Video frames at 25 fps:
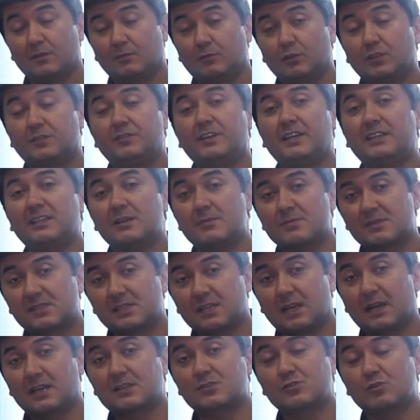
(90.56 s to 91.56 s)
Вот в этом
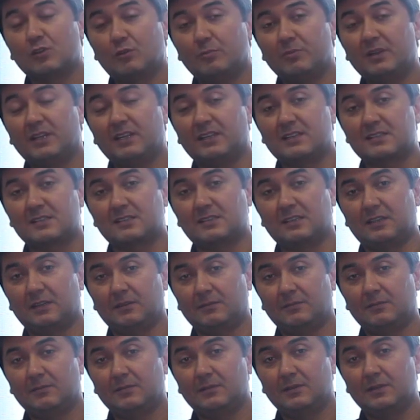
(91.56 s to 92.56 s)

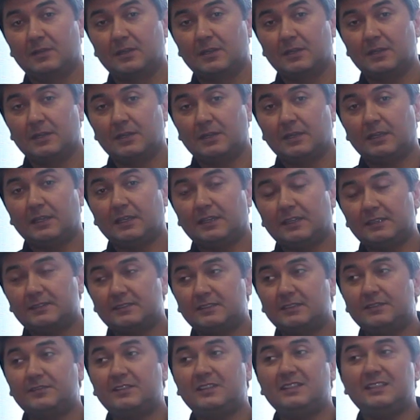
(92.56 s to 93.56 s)
особенности.
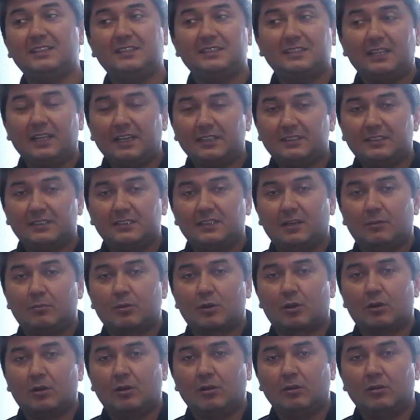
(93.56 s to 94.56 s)
Если вы не делаете
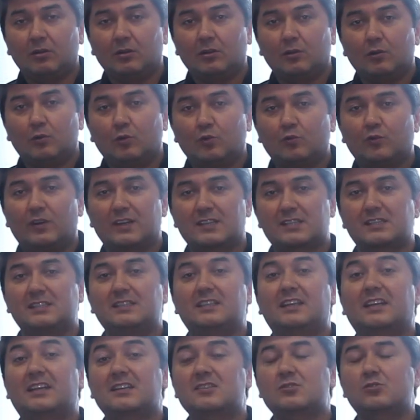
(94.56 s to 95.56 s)
добро, у вас
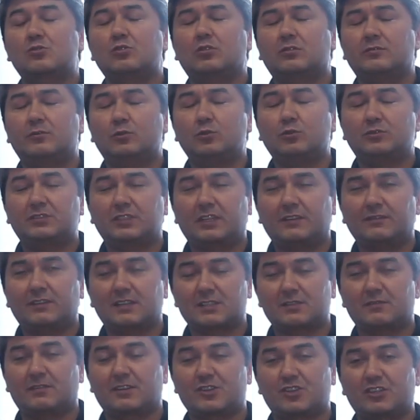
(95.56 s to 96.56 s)
не растет внутри
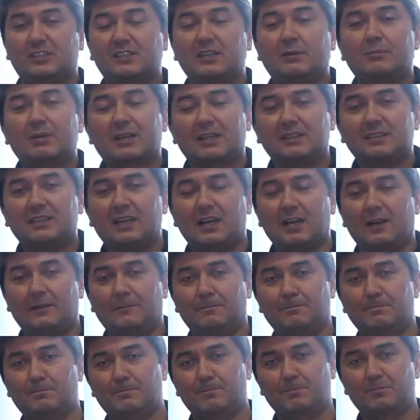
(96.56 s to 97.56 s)
вас ваша
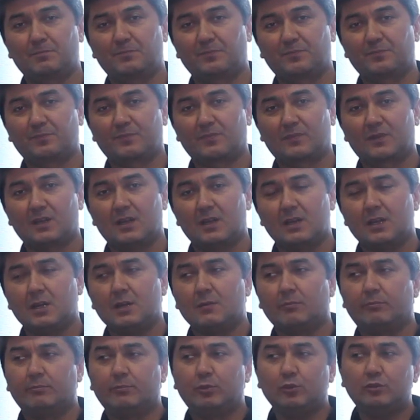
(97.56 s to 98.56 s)
доброта.
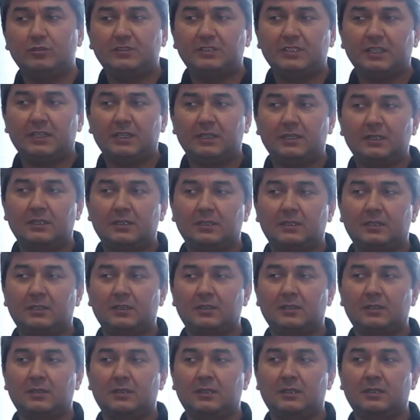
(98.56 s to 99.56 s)
Будьте
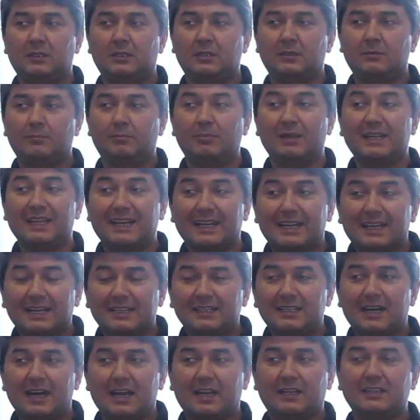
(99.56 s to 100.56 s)
э,
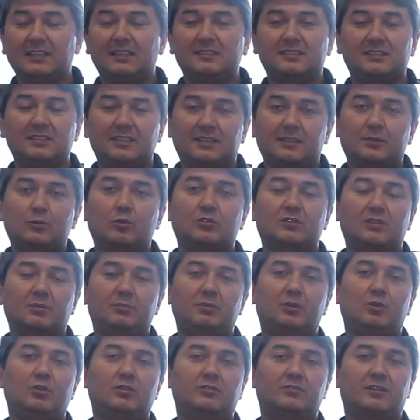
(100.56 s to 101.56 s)
благодарны, если кто-то
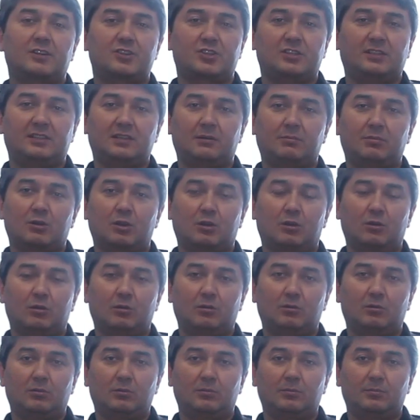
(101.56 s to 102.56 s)
берет ваше добро.